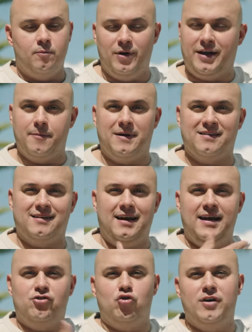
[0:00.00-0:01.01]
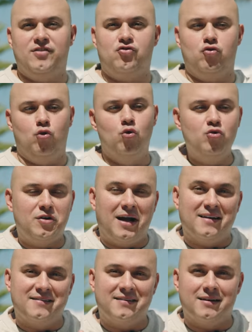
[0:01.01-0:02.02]
Pues ¿qué pasa? Eso es un
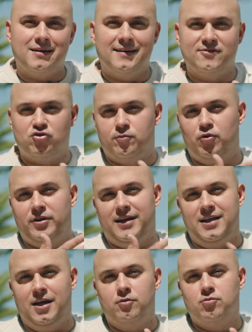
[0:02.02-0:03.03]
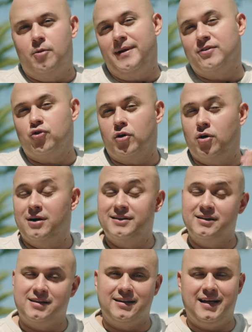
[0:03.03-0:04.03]
cáncer lento porque llega un momento que los
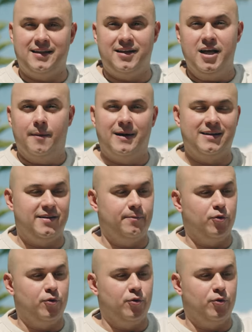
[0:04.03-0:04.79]
artistas dejan de llamarte.